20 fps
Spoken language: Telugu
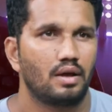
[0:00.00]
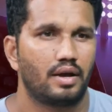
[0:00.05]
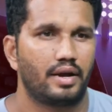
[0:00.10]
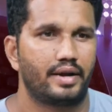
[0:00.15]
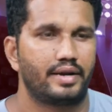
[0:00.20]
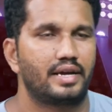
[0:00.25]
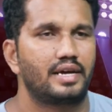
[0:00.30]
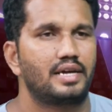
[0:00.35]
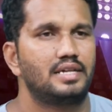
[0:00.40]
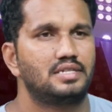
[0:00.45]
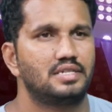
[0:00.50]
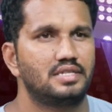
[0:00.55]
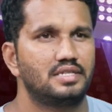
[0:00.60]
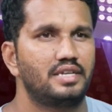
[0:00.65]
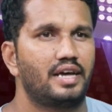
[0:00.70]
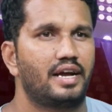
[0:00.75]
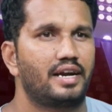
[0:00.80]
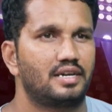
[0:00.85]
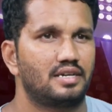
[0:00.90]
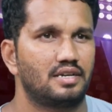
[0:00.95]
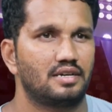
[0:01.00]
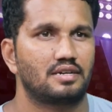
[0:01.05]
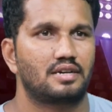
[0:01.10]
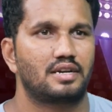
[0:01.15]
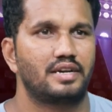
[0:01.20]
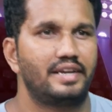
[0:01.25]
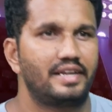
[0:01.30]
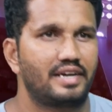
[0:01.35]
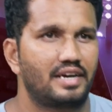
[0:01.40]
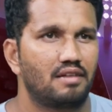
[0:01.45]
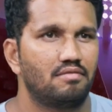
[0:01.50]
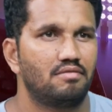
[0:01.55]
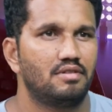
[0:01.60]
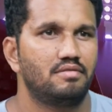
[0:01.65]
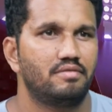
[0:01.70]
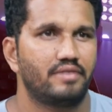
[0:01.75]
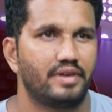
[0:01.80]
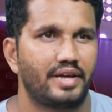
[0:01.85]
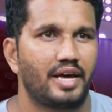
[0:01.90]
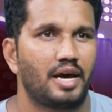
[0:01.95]
ఇండియా గెలిచింది అండ్ క్లినికల్
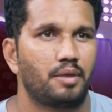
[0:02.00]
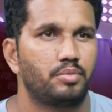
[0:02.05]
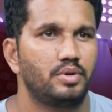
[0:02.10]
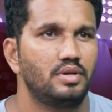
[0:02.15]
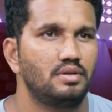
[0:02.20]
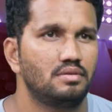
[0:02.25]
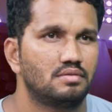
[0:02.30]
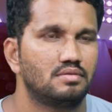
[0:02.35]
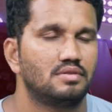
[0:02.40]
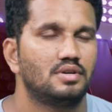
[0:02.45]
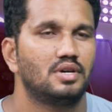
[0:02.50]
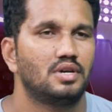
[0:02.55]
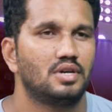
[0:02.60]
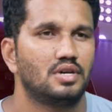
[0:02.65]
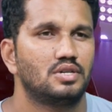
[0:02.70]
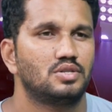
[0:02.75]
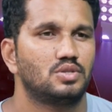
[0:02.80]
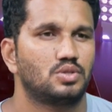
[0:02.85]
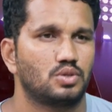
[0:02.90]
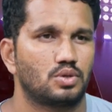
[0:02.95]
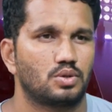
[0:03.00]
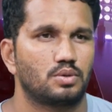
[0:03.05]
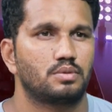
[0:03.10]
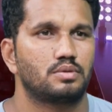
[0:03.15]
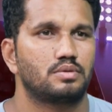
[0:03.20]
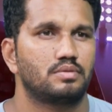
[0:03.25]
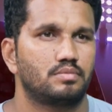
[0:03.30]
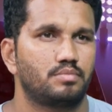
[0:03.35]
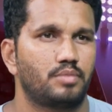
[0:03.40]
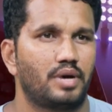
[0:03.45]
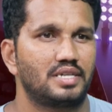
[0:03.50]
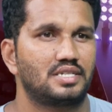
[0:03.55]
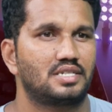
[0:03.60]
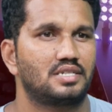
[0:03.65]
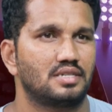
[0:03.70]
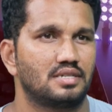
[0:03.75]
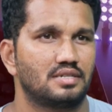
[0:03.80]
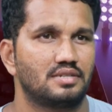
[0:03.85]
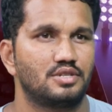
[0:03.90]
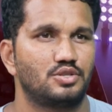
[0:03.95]
విన్ వెరీ హ్యాపీ సో మ్యాచ్
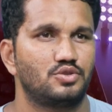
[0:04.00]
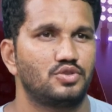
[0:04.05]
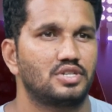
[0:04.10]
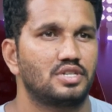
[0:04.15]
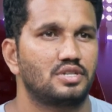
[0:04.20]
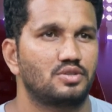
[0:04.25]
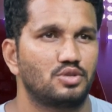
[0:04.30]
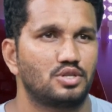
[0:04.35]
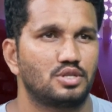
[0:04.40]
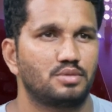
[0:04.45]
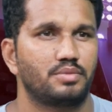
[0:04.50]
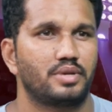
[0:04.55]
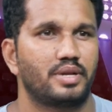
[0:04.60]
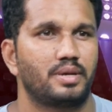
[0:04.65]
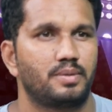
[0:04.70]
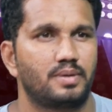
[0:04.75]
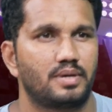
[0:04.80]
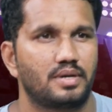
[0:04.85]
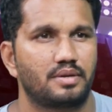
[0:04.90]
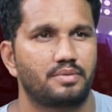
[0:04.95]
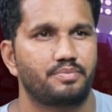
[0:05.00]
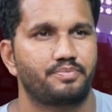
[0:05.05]
సిచ్యువేషన్ గురించి మీరేమంటారు